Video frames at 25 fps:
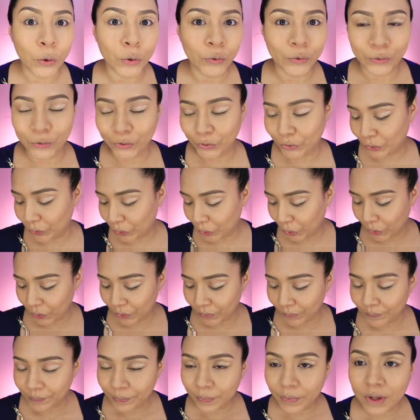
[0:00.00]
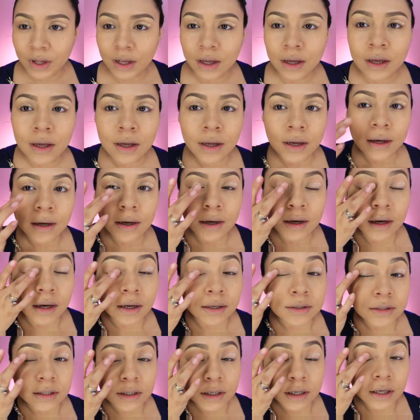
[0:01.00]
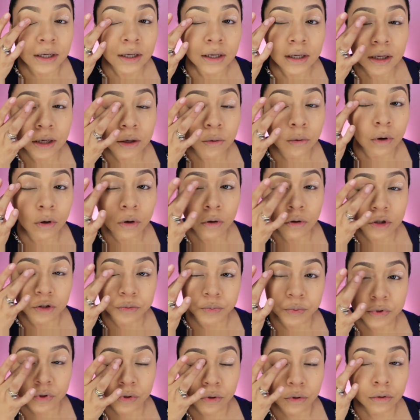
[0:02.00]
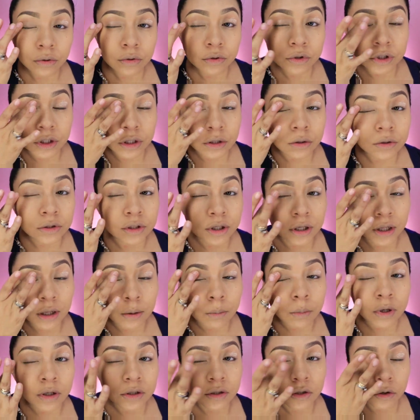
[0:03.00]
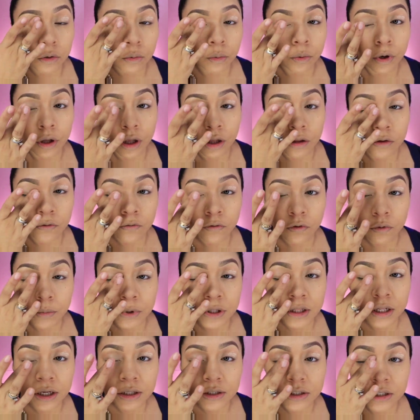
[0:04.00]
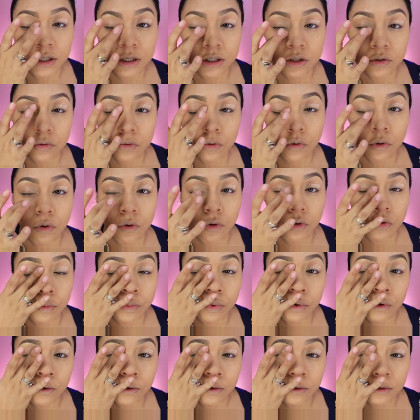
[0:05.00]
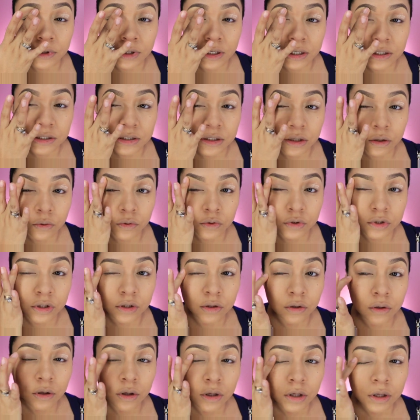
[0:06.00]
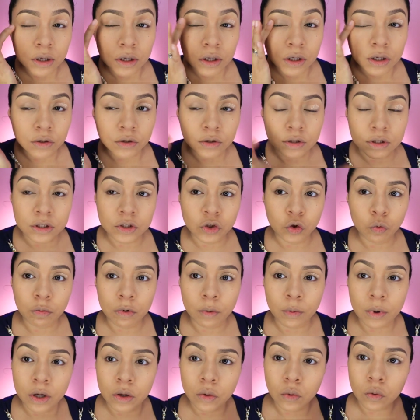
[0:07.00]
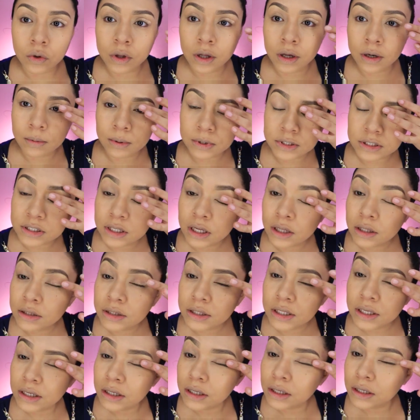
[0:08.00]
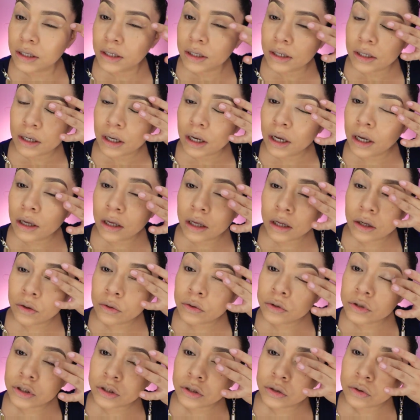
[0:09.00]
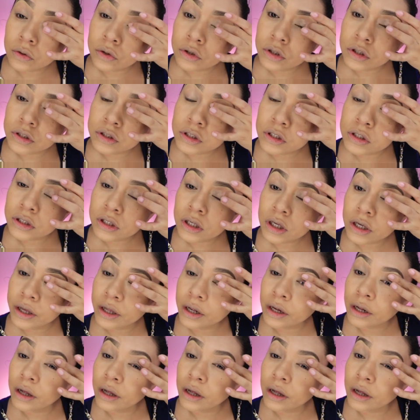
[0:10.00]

con su otro ojo así que luego después con los dedos nada más lo voy a difuminar ya que es un color un poco translúcido entonces esto me va a ayudar bastante a que no se note si es que en